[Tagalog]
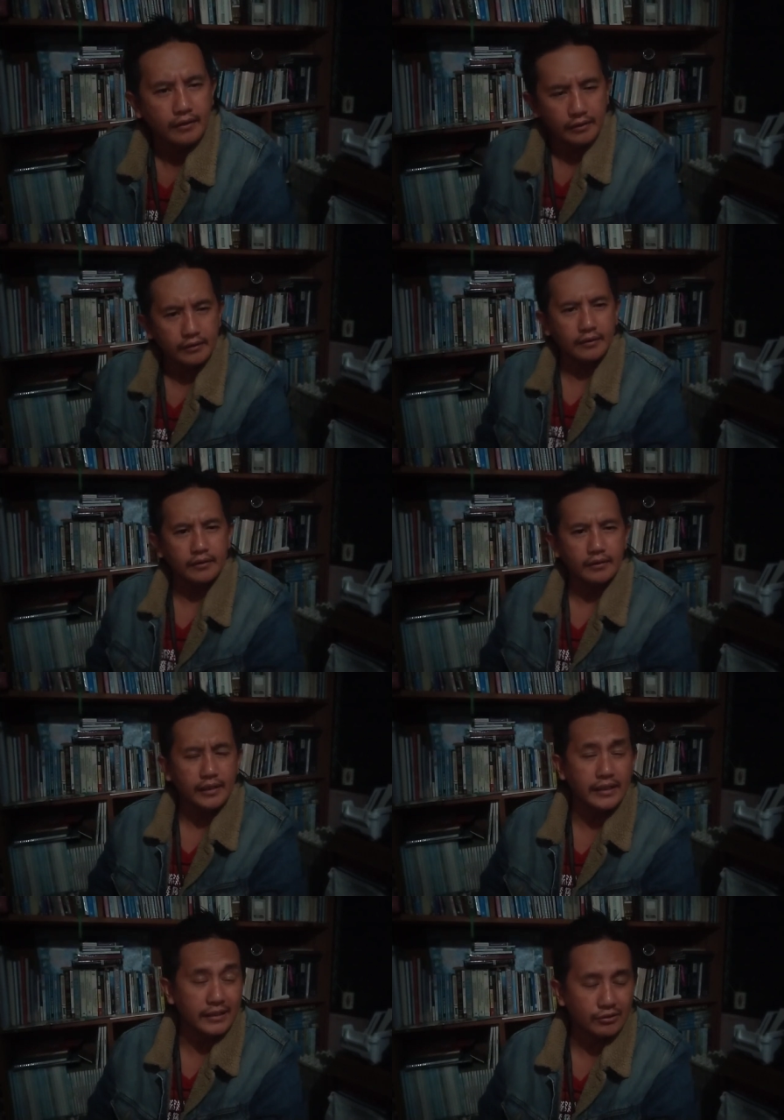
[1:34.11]
kan
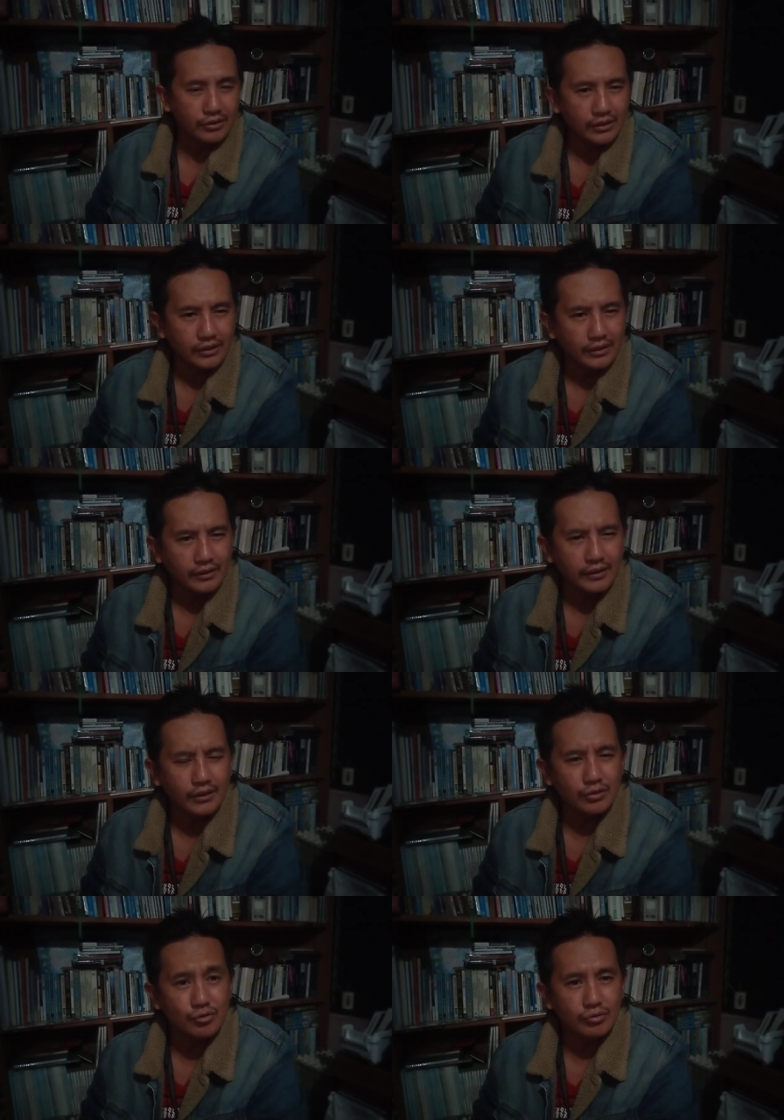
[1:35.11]
ah, dati
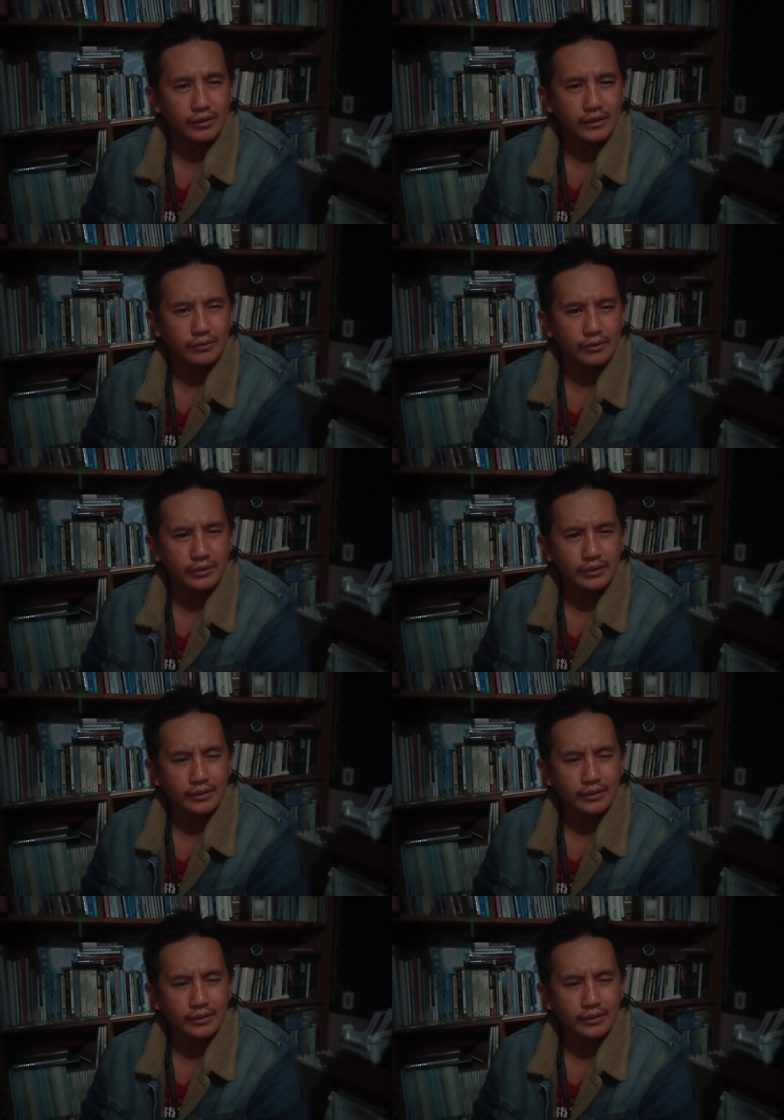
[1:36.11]
dati dati